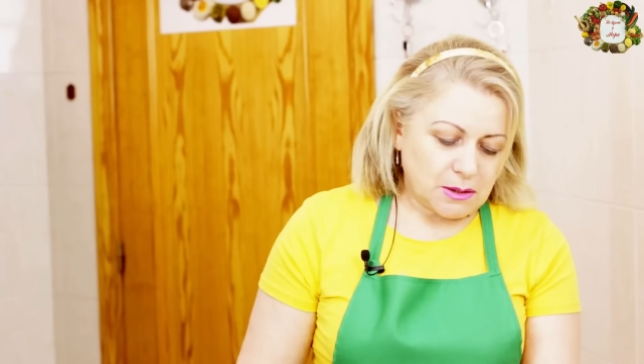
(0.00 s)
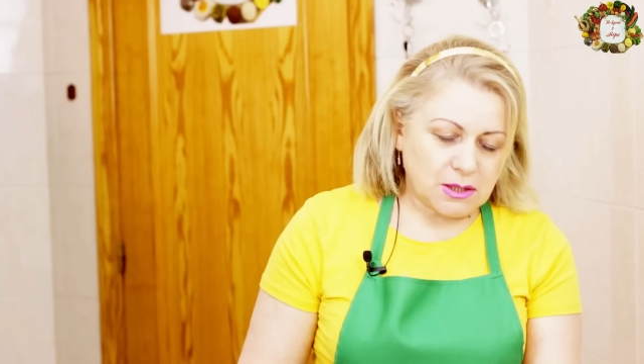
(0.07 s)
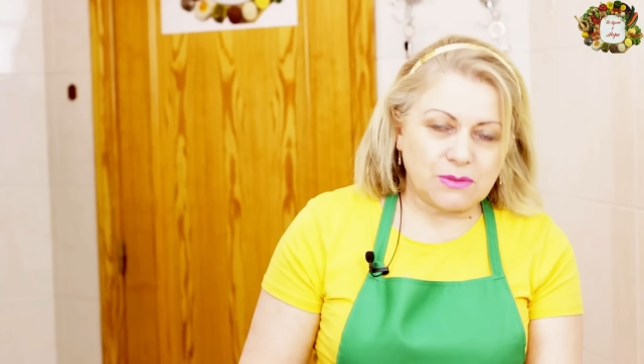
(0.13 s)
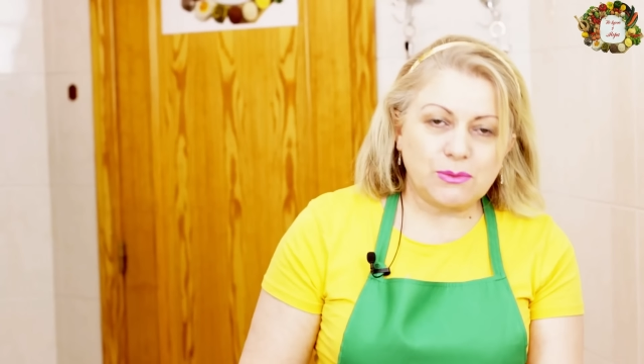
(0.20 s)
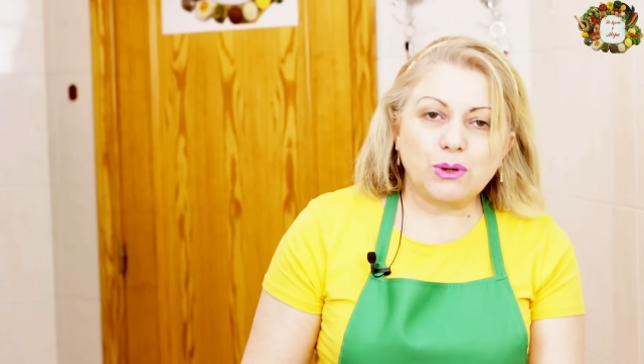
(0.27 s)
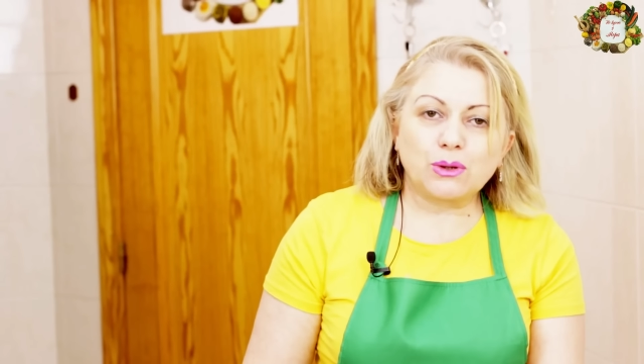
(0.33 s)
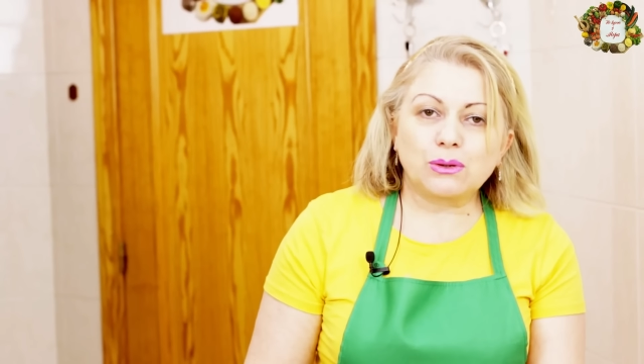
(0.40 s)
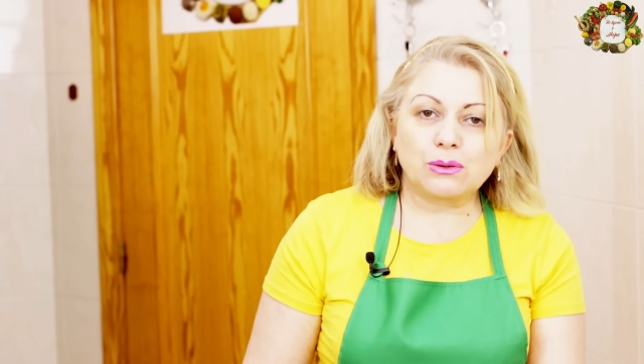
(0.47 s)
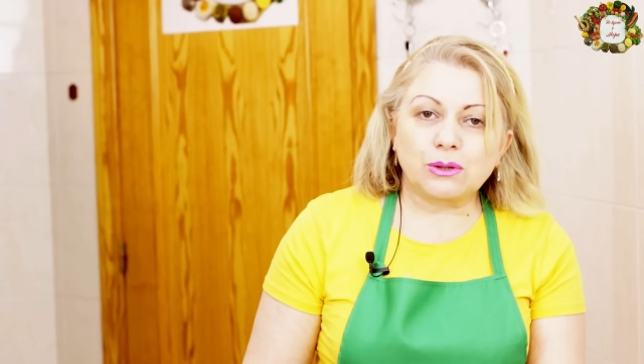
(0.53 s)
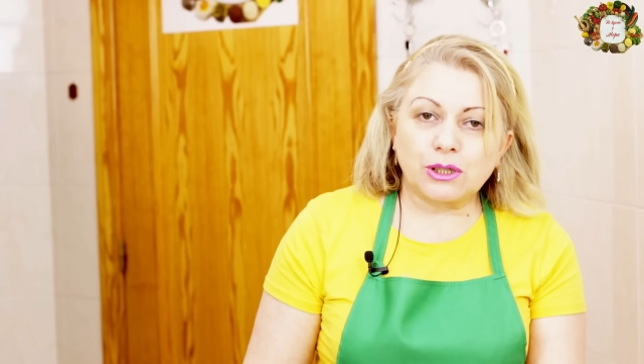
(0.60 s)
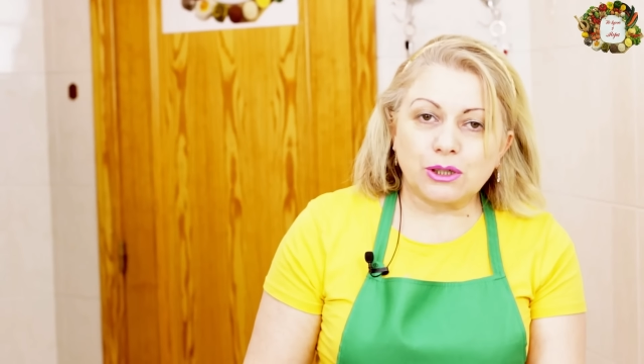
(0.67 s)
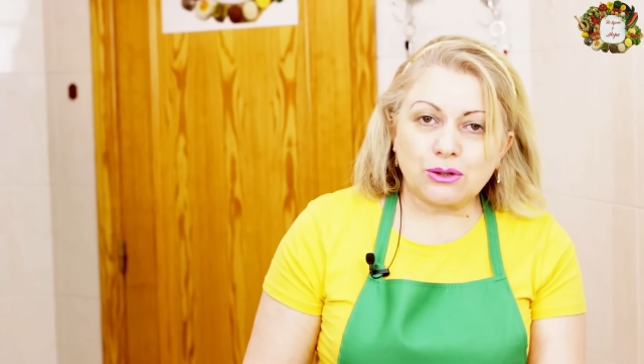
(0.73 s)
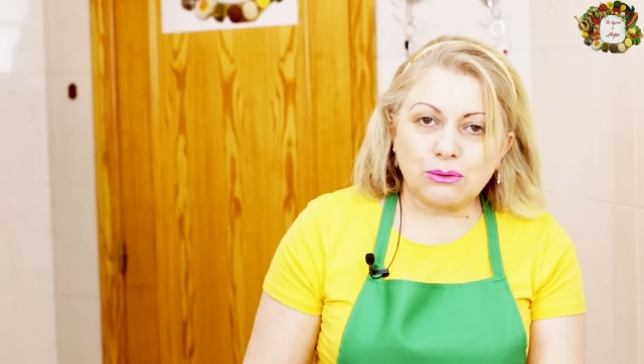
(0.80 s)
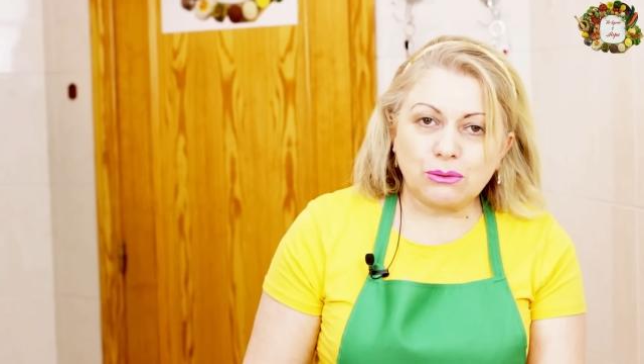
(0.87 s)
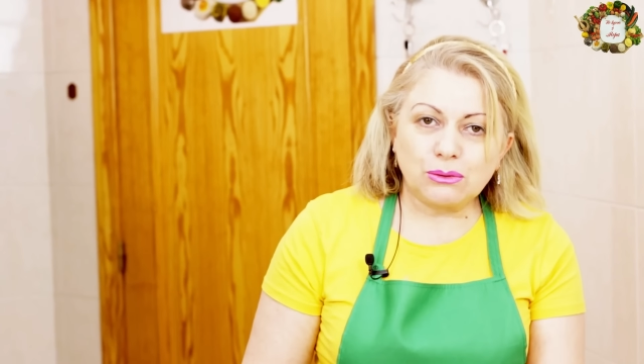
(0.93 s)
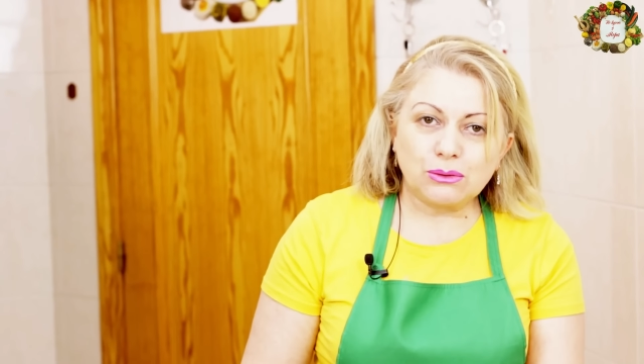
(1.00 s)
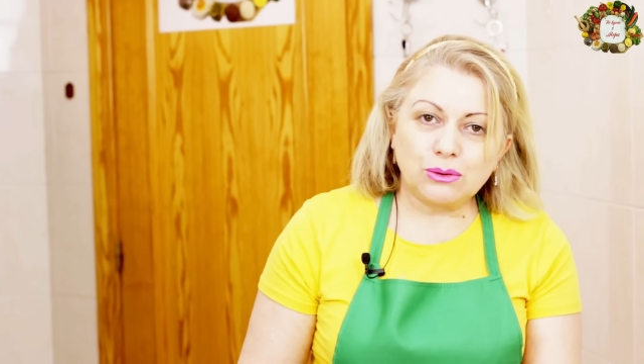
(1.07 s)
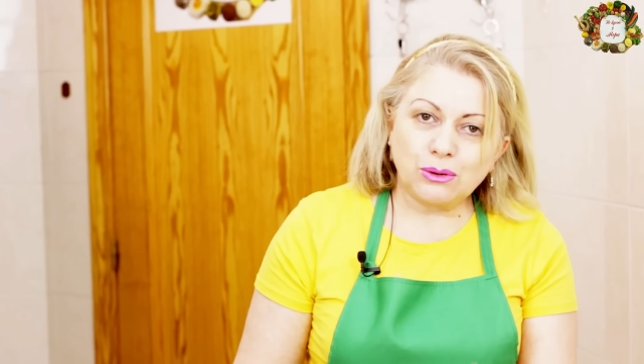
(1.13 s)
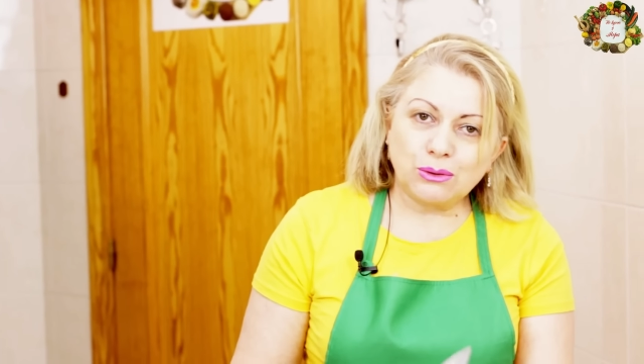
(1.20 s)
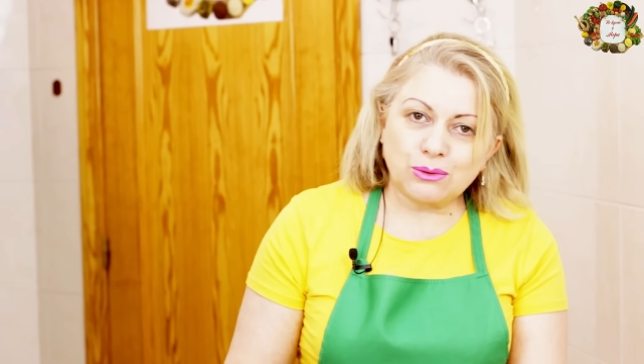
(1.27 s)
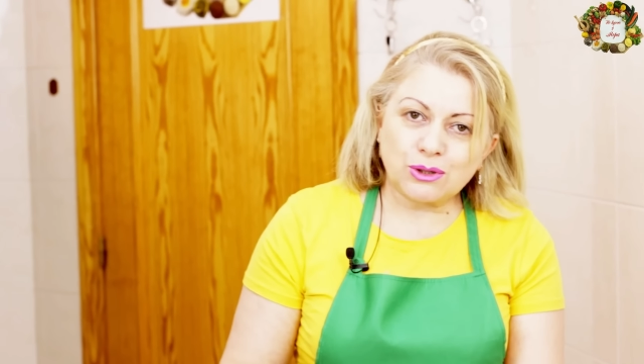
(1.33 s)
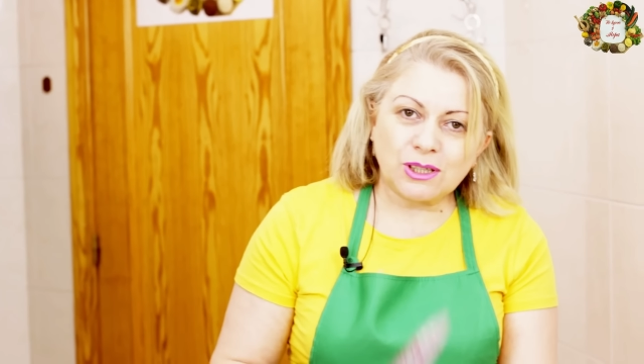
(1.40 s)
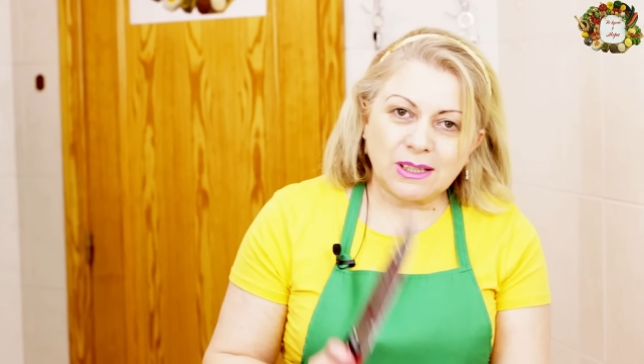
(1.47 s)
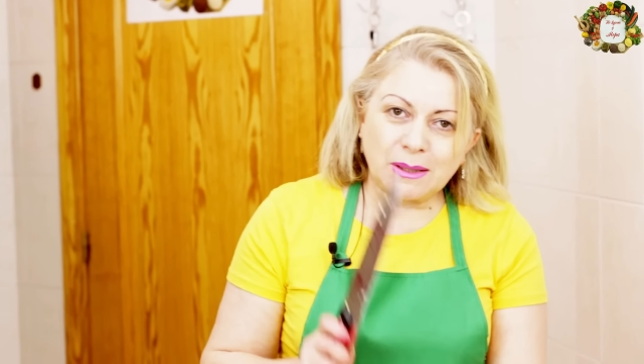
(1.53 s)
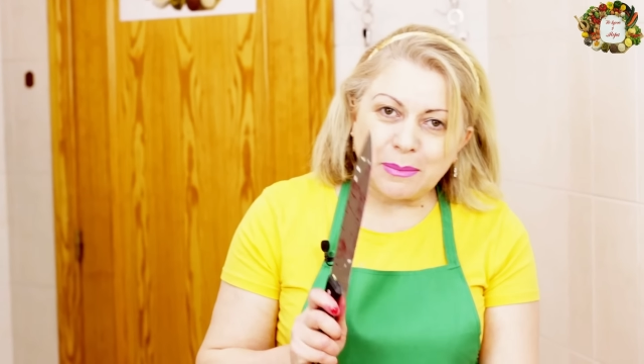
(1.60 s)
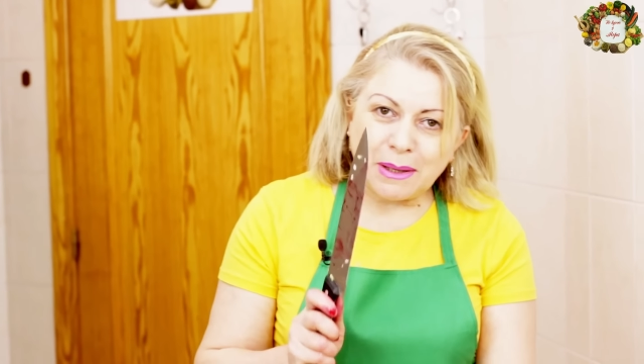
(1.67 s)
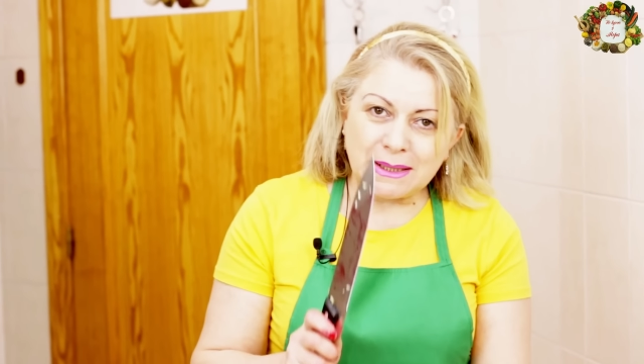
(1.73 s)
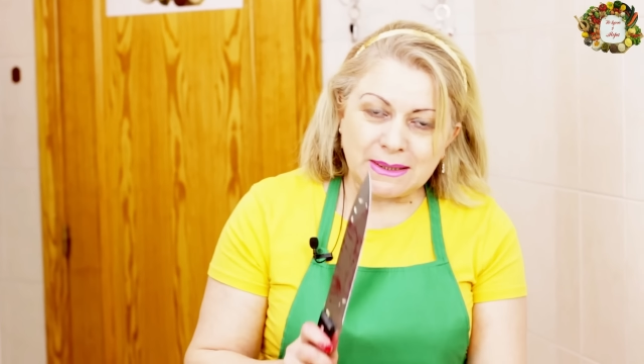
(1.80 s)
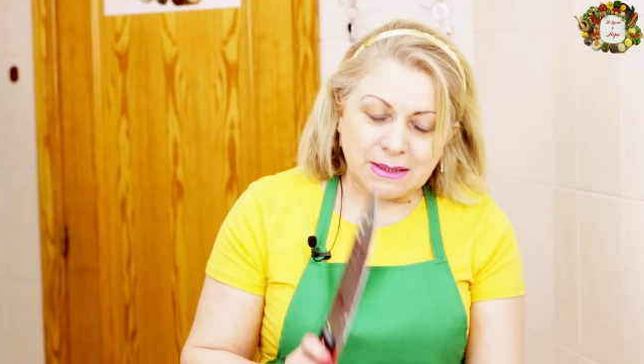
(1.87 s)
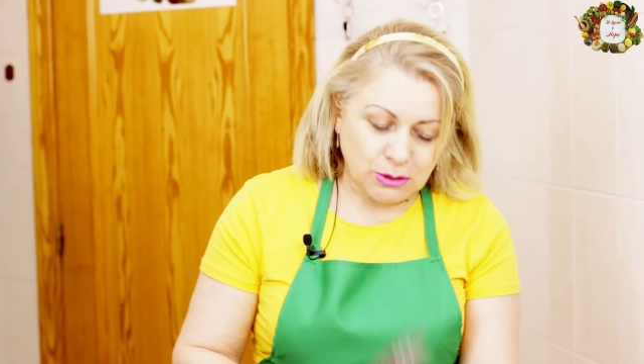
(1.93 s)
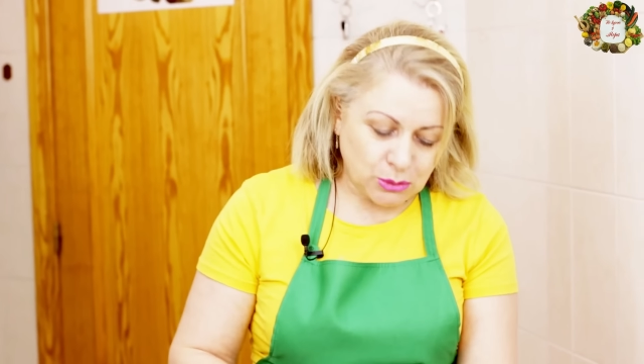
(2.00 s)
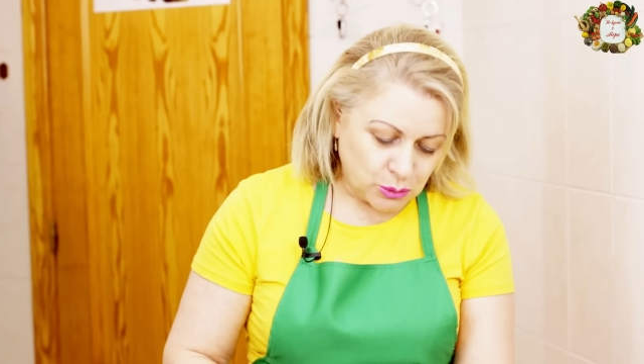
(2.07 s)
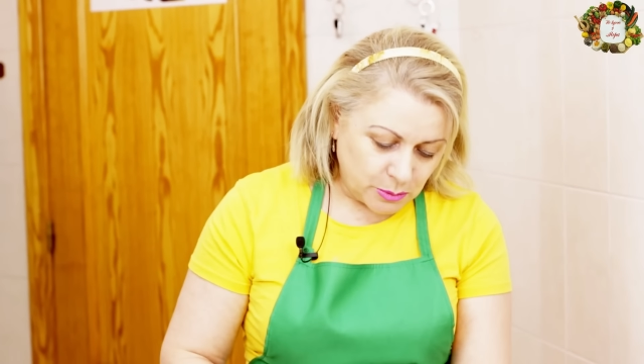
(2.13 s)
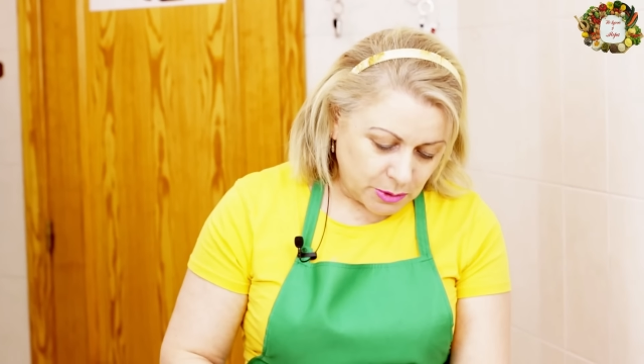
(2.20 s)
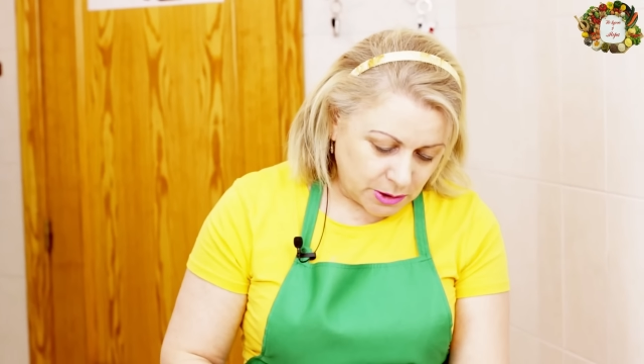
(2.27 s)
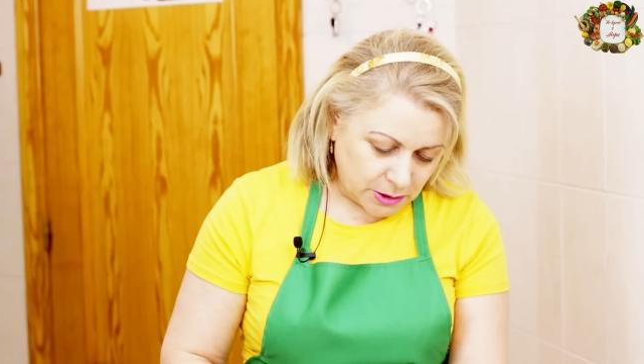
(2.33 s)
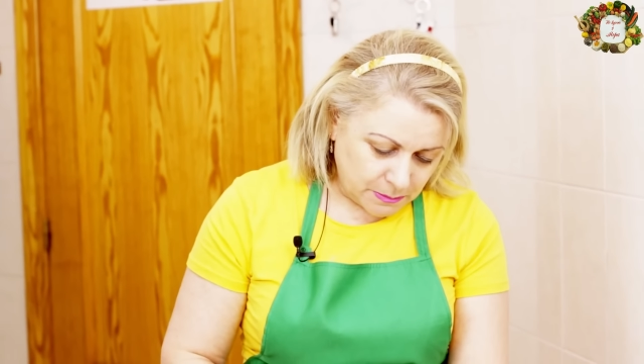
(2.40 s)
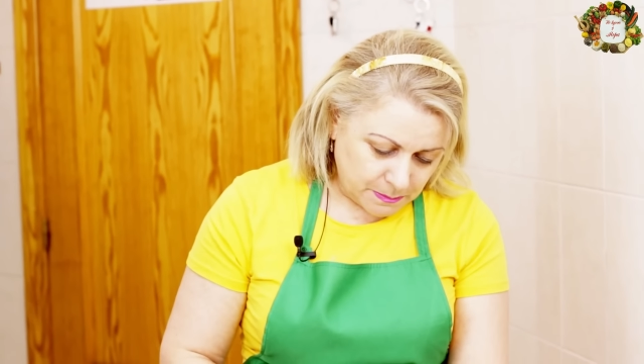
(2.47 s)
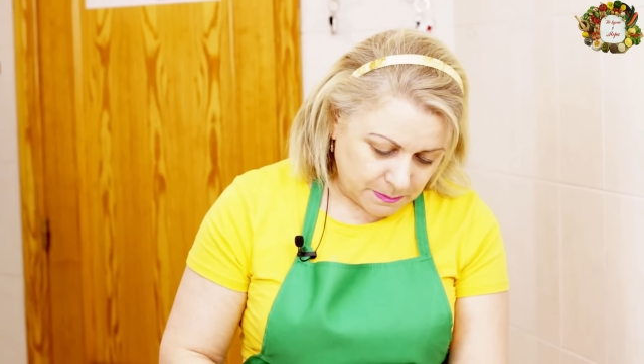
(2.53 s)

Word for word: Свеклу режу, но уже на маленькие кубики.